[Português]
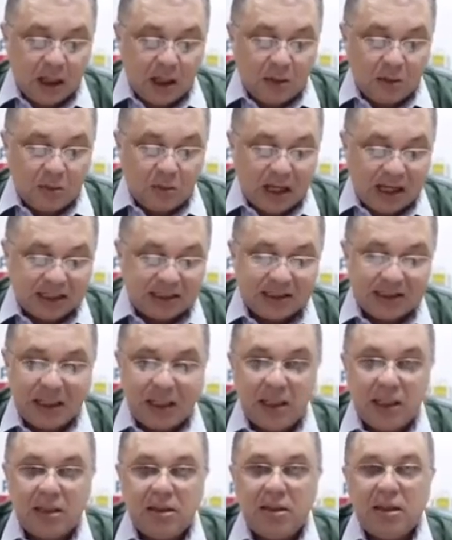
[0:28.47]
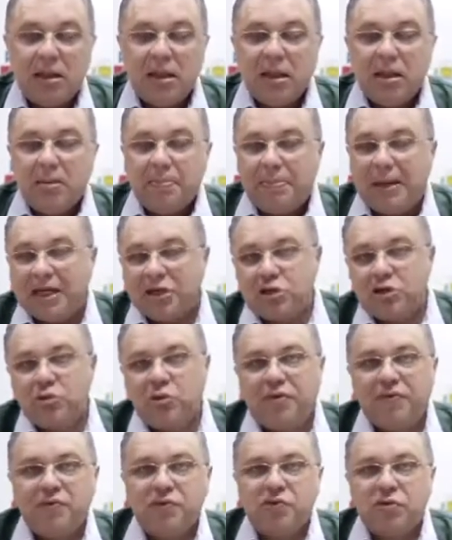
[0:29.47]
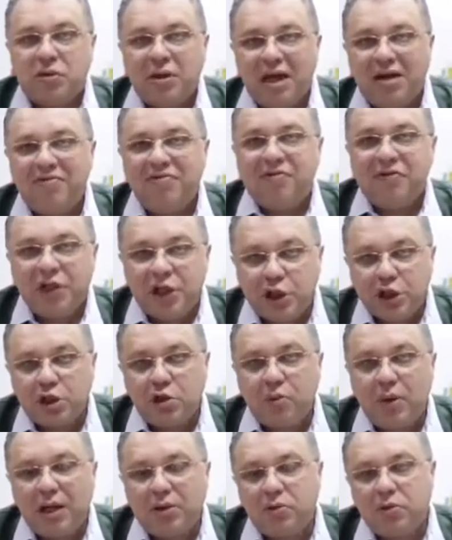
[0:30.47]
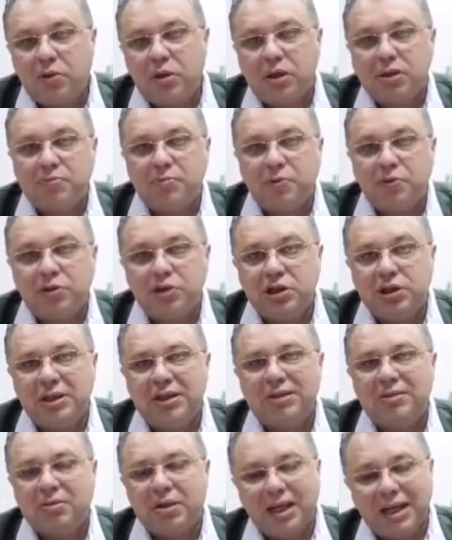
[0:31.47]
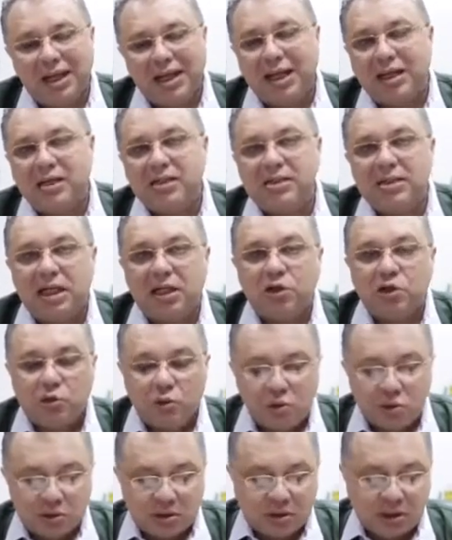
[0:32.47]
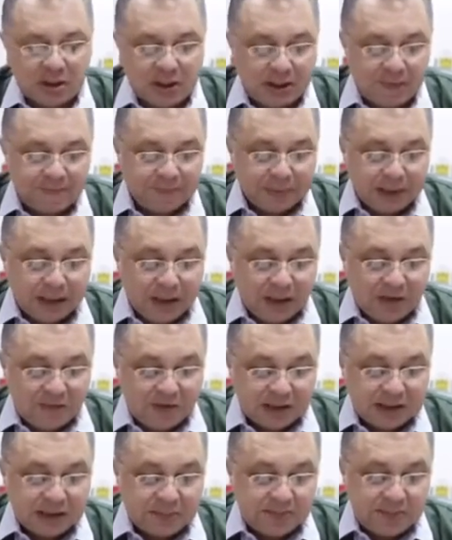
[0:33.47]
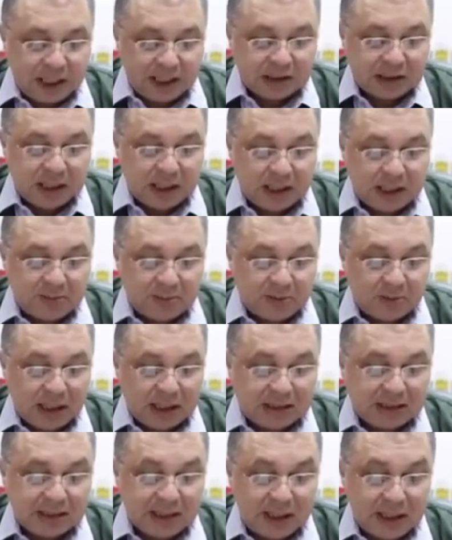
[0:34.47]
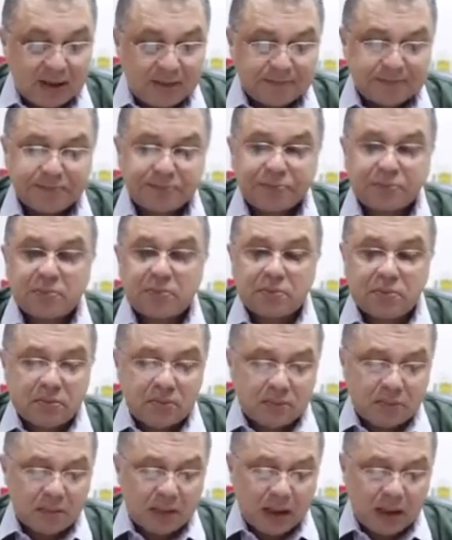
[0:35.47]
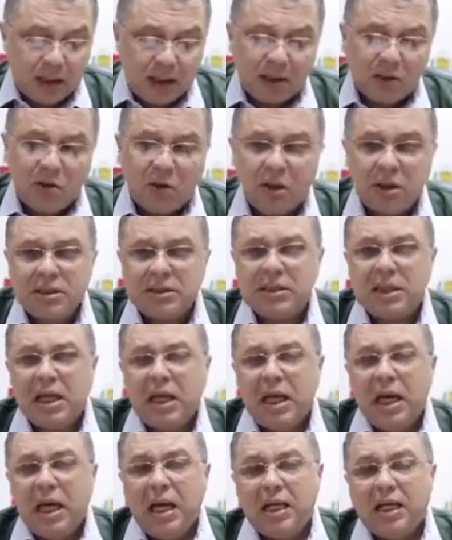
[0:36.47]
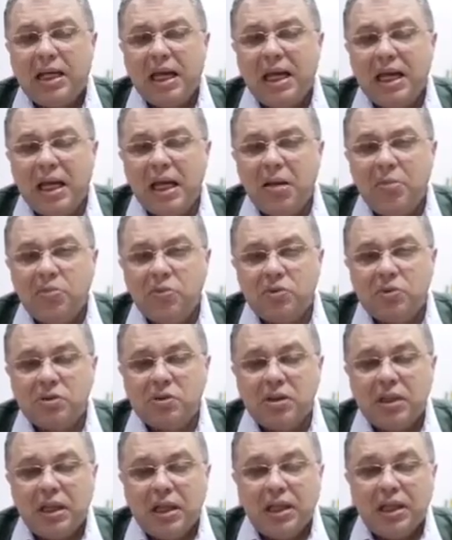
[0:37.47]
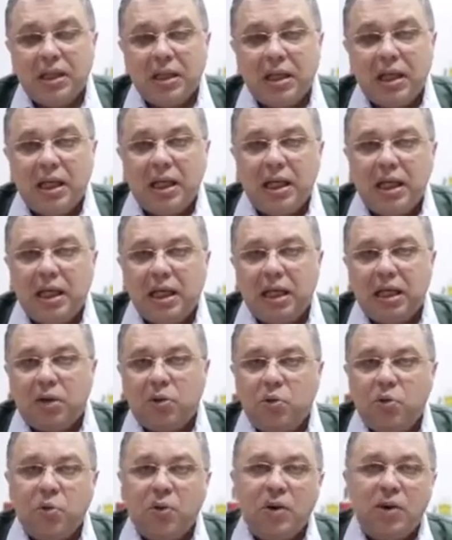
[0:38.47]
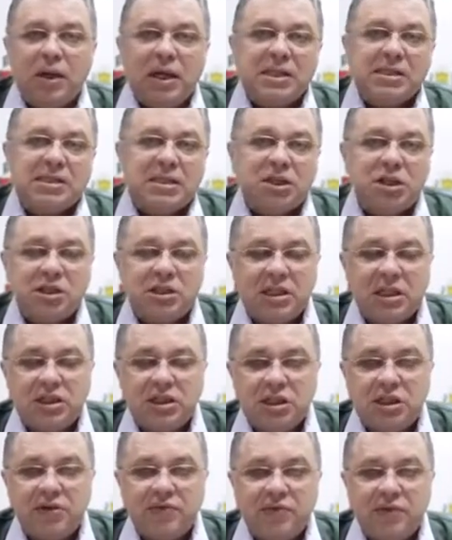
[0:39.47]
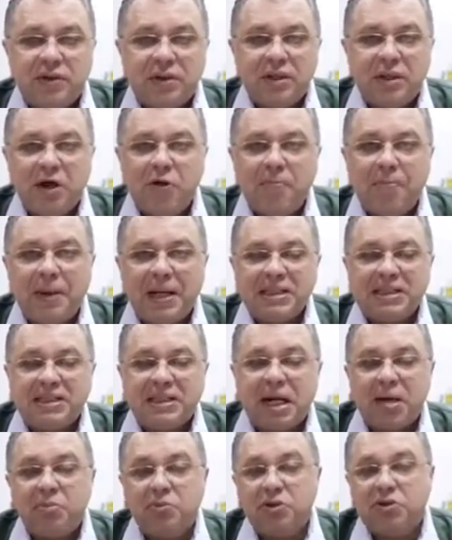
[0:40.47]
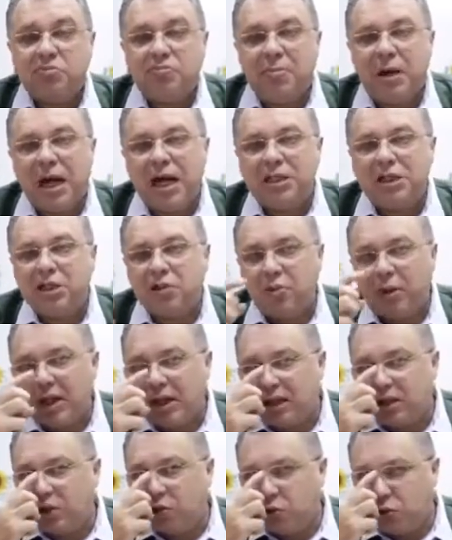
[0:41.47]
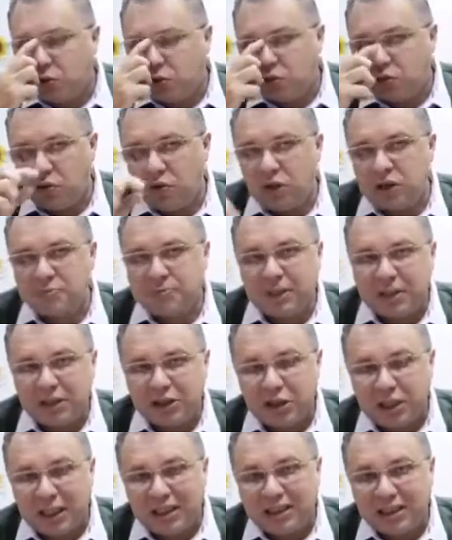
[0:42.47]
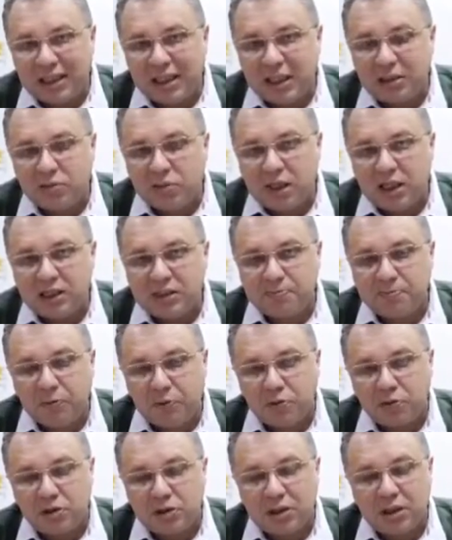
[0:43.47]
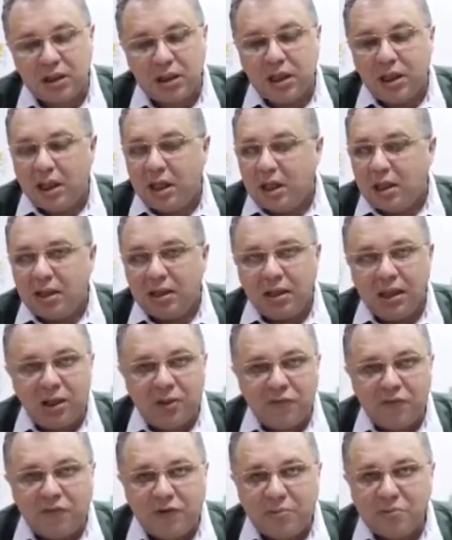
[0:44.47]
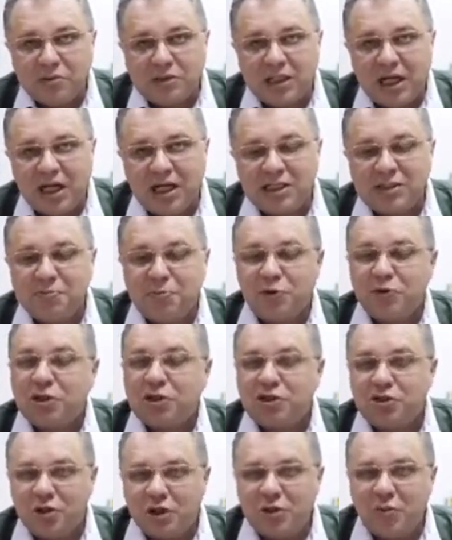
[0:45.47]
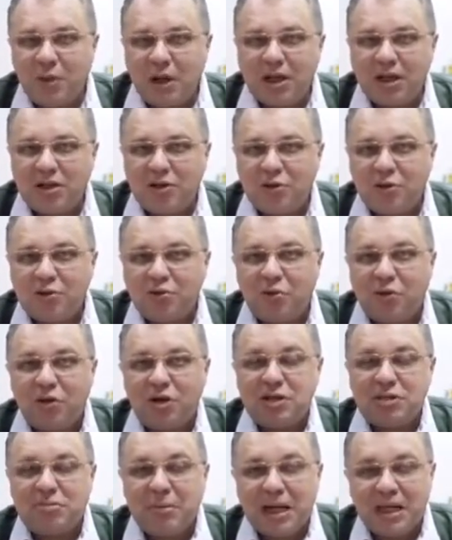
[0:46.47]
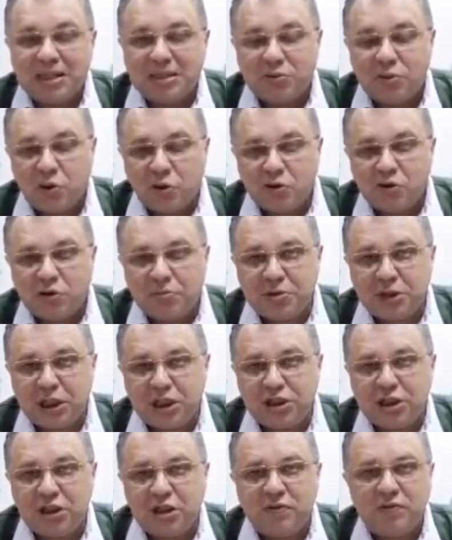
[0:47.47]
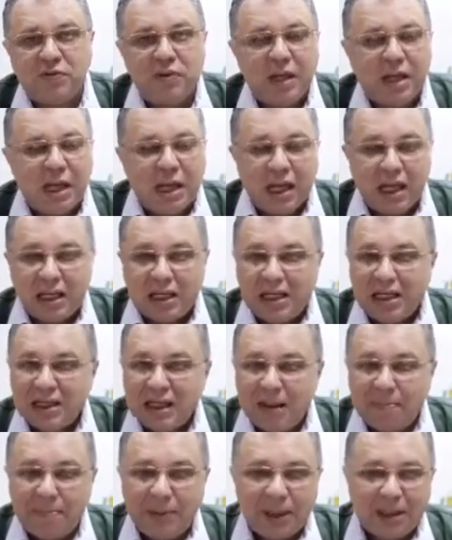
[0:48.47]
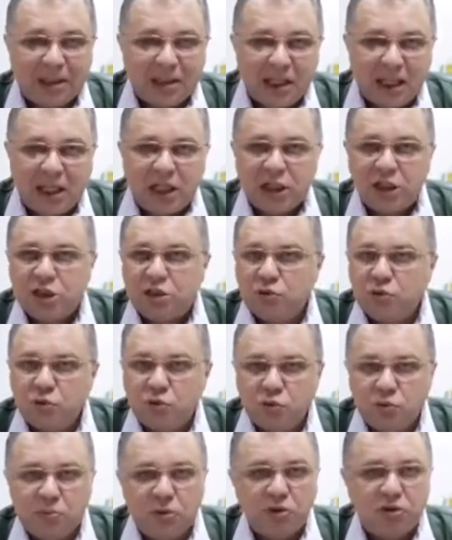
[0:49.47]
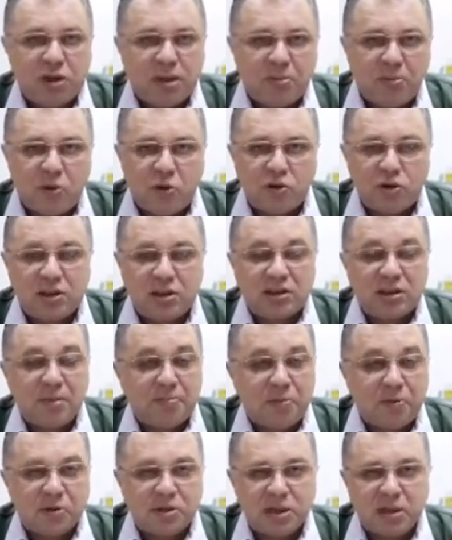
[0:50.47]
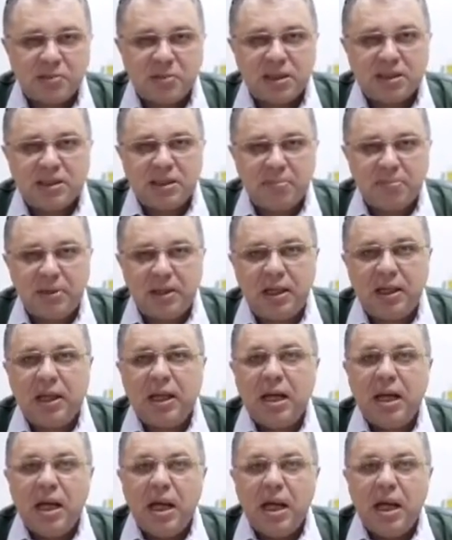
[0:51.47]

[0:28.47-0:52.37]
O LACEN passou a funcionar 24 horas por dia. Eu quero agradecer a todos que fazem parte da equipe do LACEN. E nós queremos, é, com essa iniciativa, não passarmos mais de 48 horas para estar dando a resposta. Não vamos dar resposta só em 48 horas, mas nosso objetivo é que, independente do número de amostras que possamos receber,